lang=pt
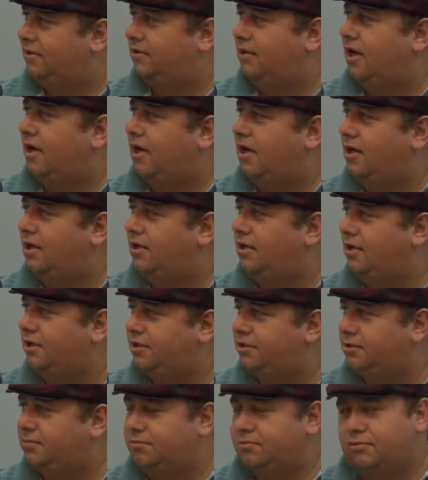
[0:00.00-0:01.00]
andar em
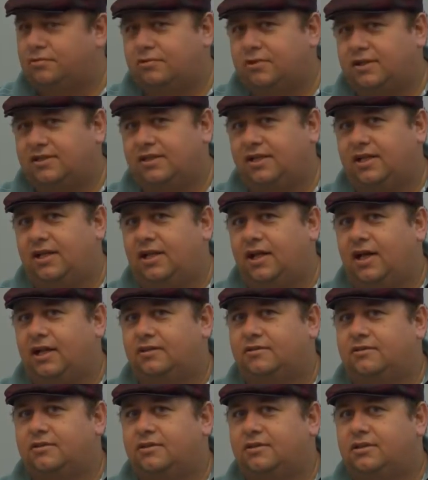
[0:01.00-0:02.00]
ritmo
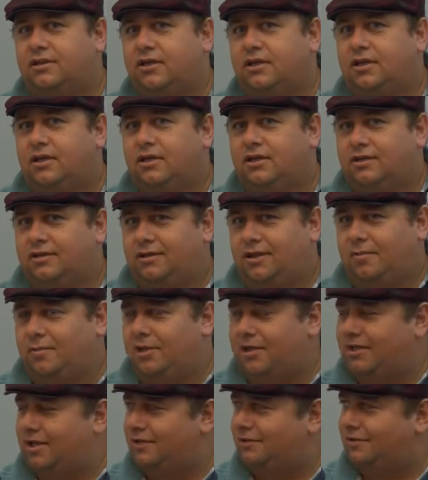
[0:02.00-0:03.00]
acelerado, né? Na
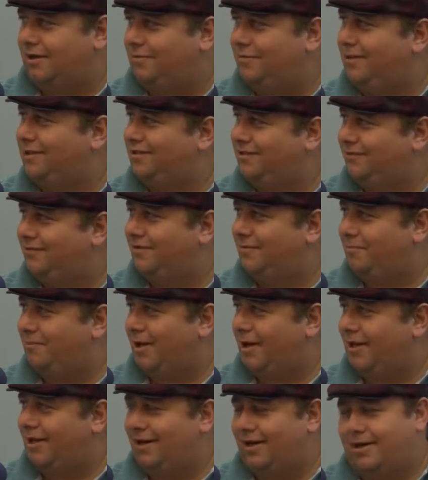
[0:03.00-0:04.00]
metade do caminho tive que
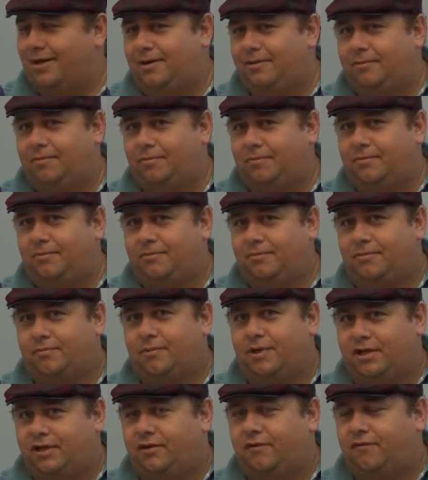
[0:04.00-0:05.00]
parar
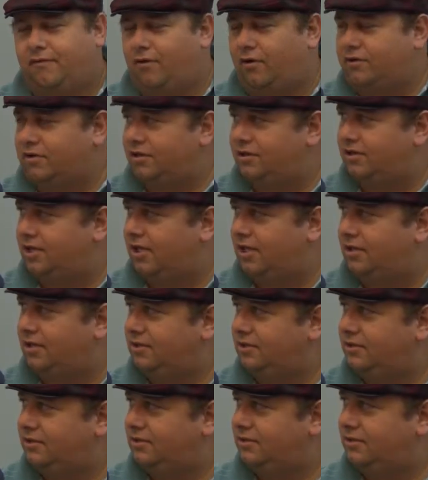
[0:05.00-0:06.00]
porque deu falta de ar.